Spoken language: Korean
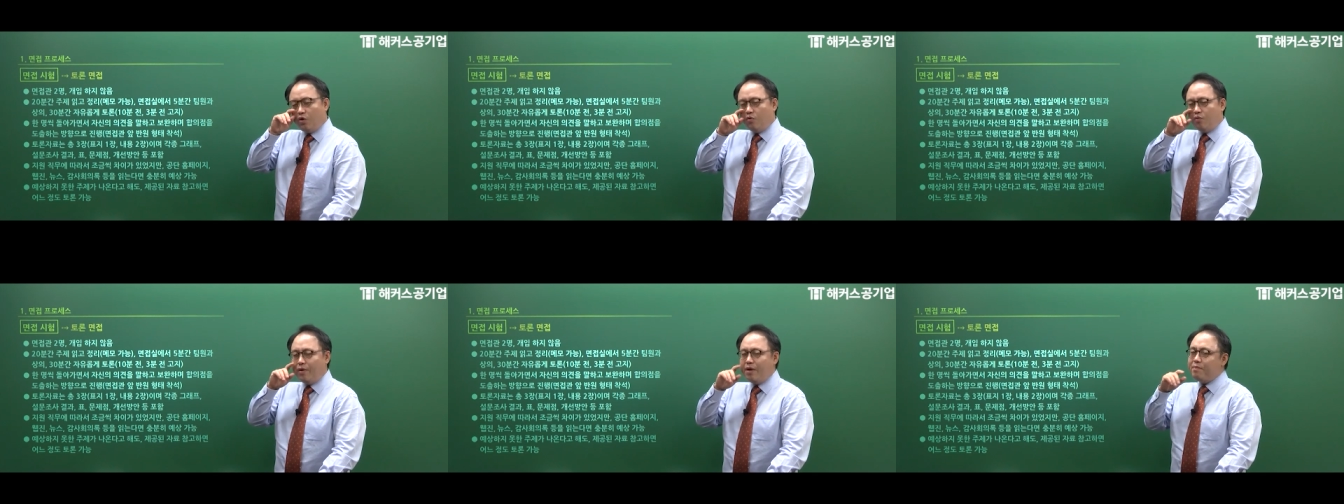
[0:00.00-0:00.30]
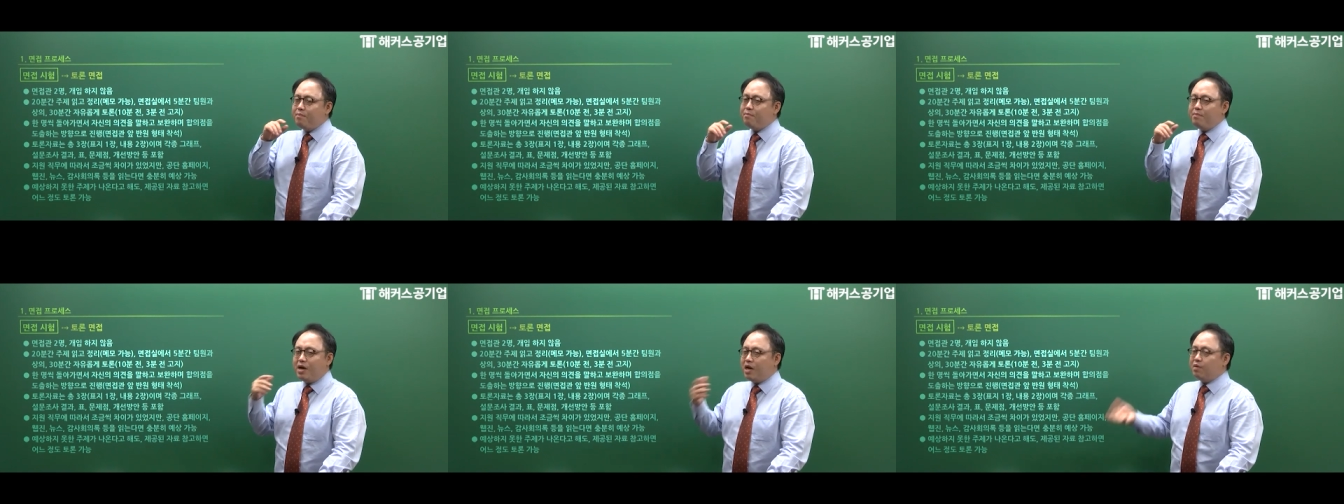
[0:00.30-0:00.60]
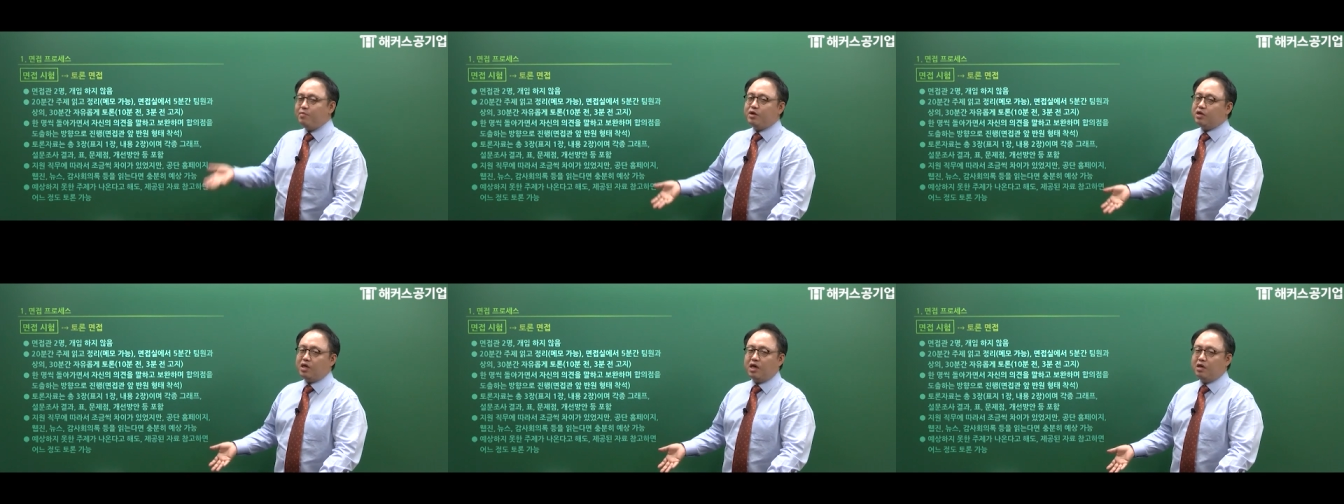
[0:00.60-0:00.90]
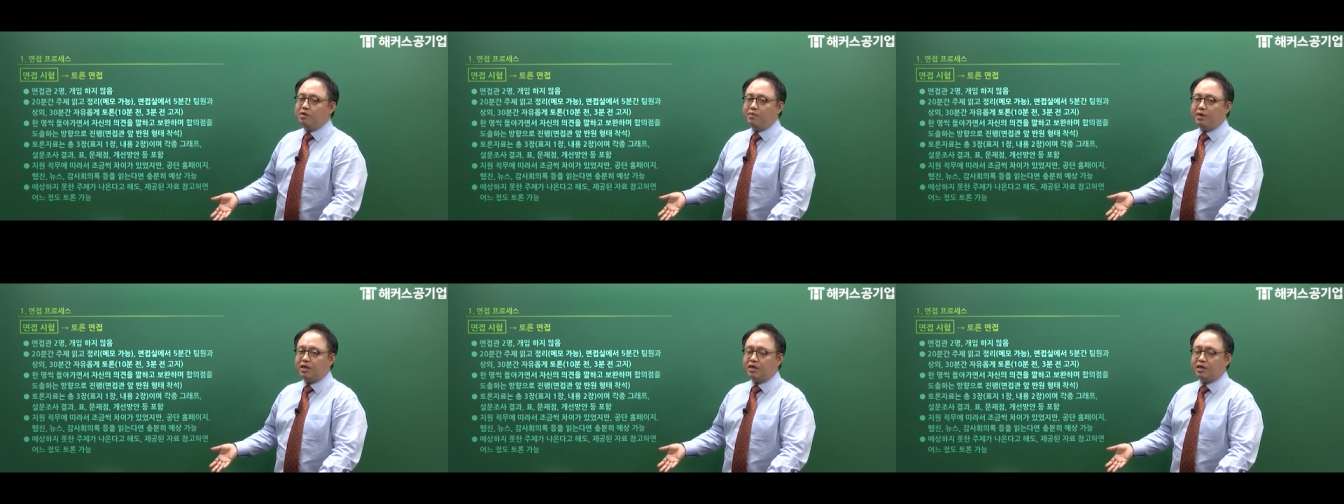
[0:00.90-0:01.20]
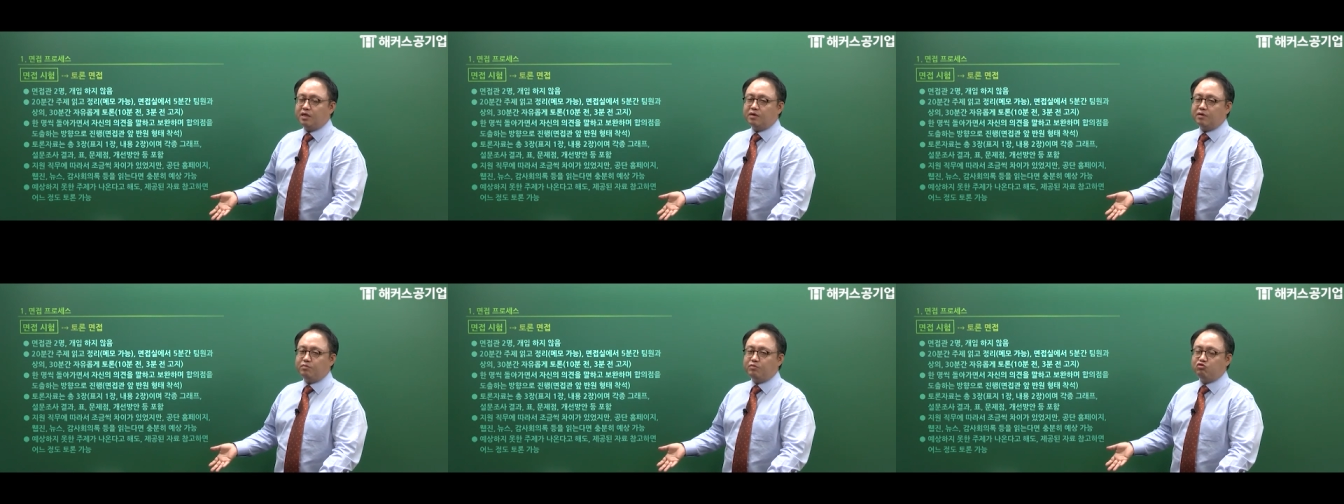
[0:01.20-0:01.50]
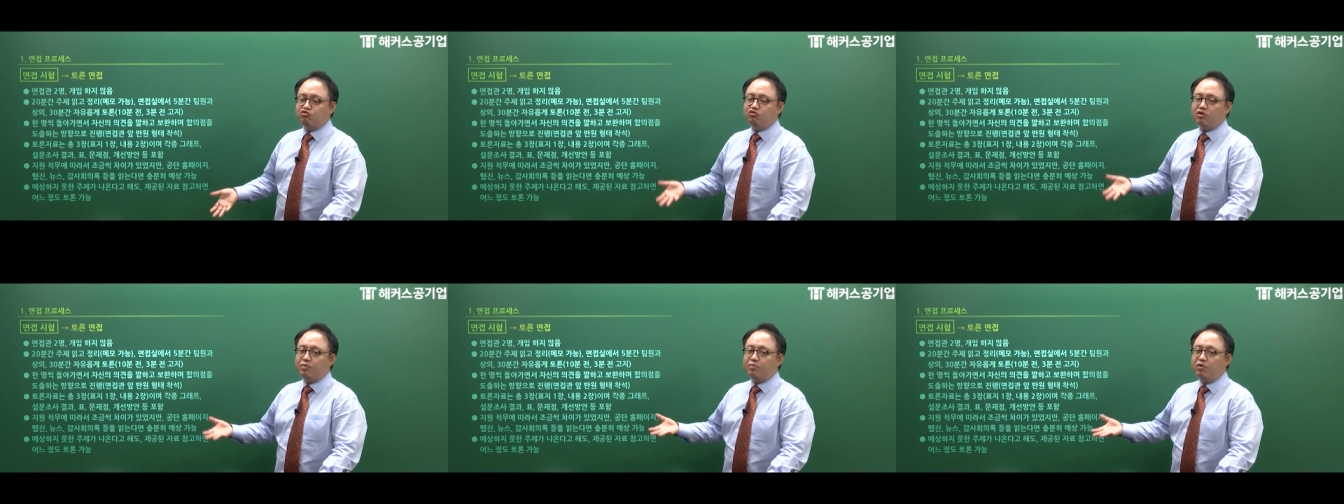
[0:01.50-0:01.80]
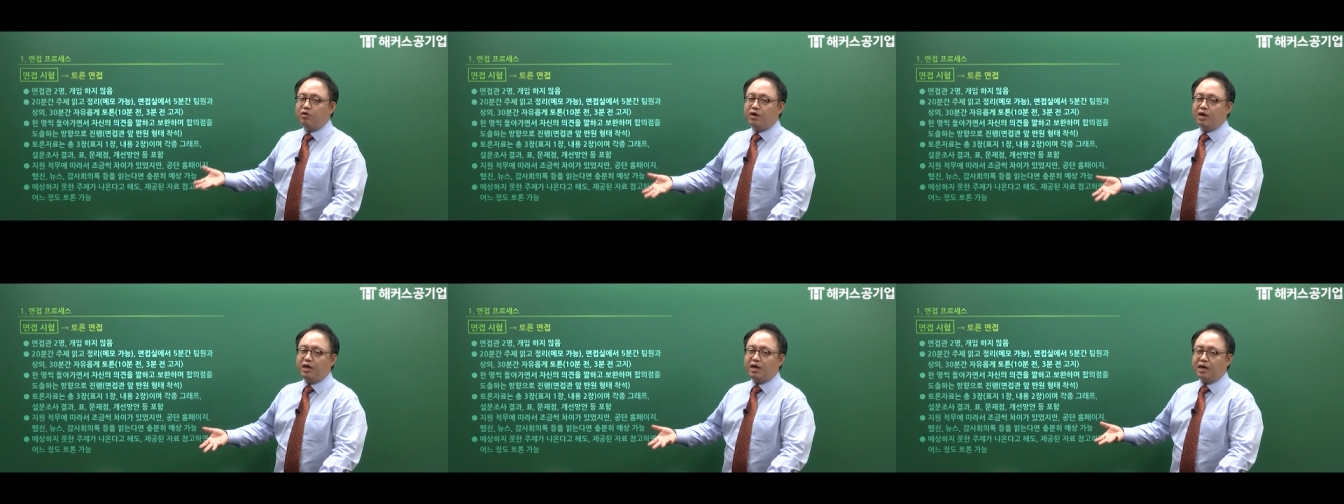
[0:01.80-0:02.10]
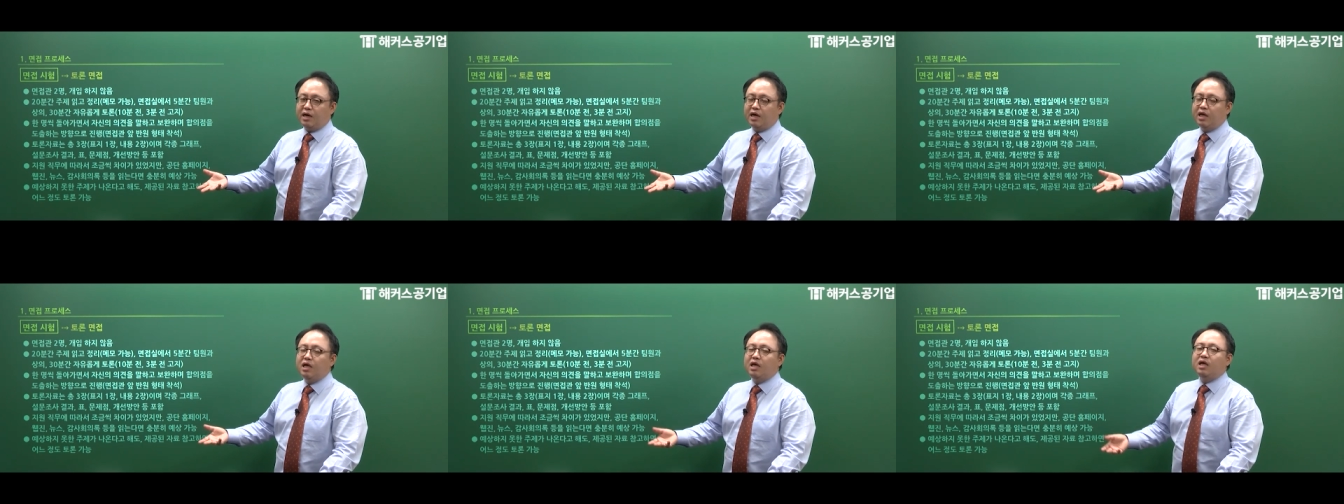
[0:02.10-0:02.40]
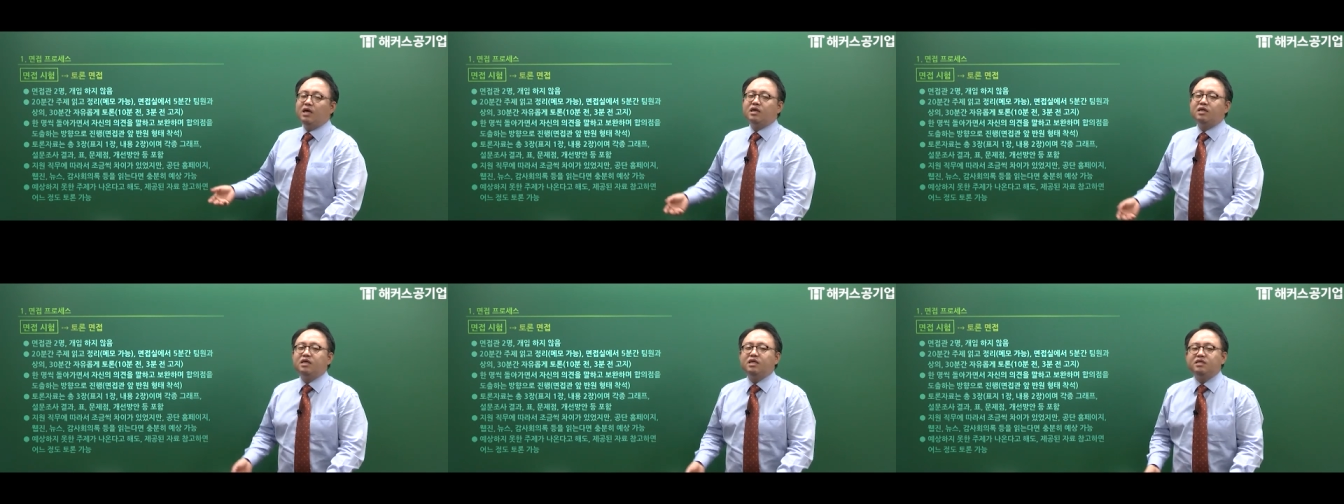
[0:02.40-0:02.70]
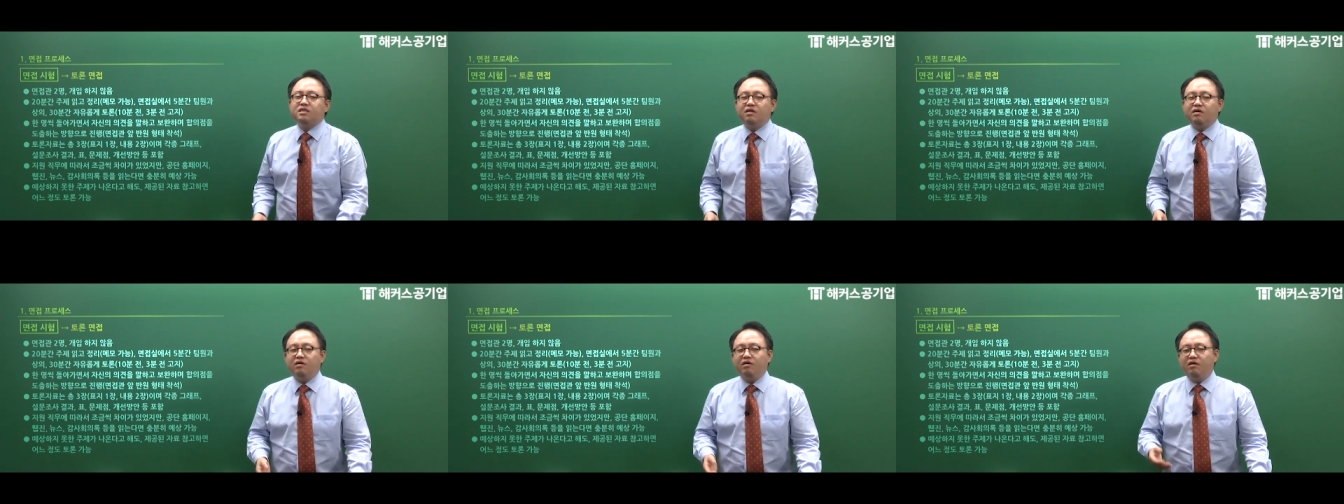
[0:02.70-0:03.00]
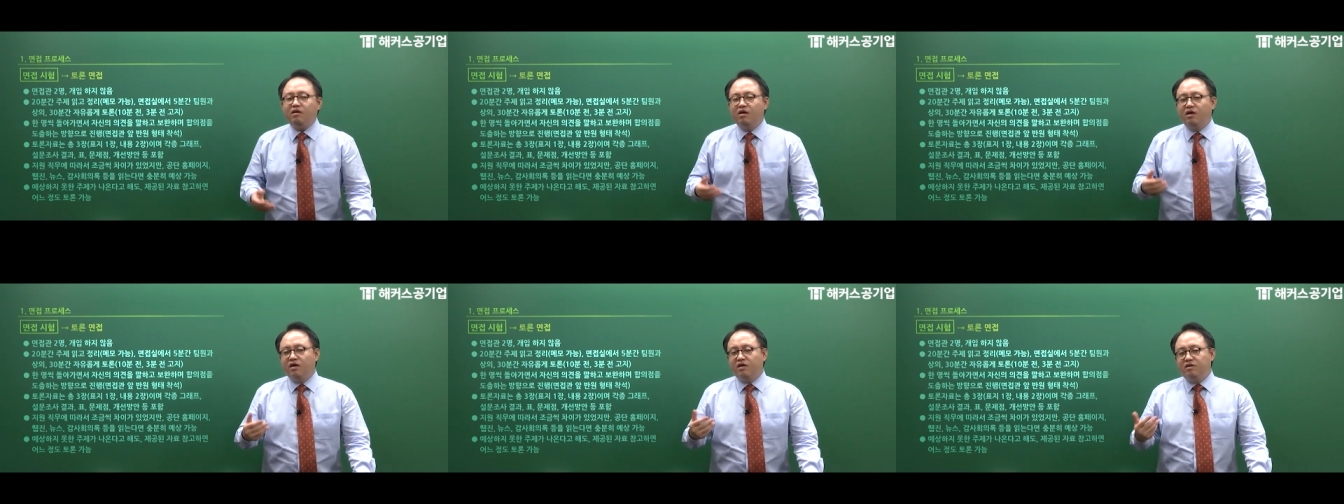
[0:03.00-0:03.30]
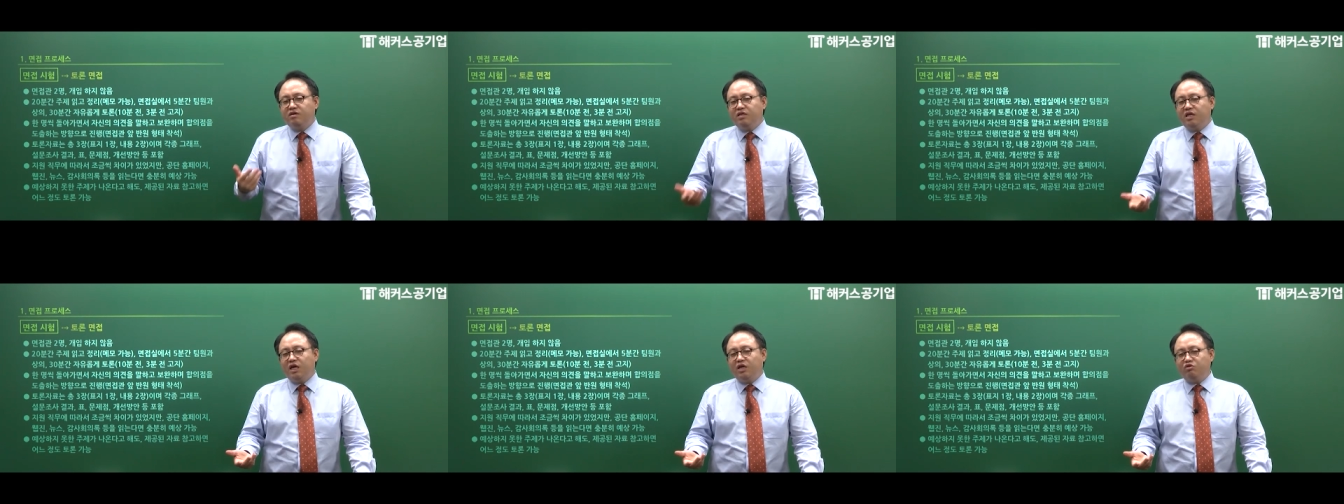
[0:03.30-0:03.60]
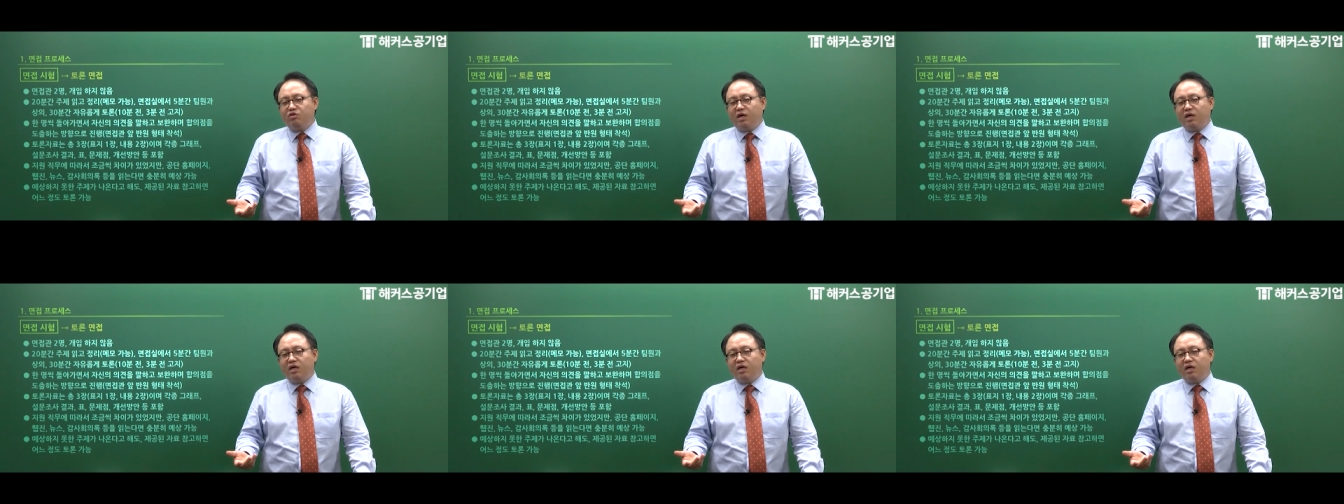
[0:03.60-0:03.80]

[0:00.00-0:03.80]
웬만하면 개입 안 해요. 뭐 누가 뭐 하라. 그래서 그런 얘기도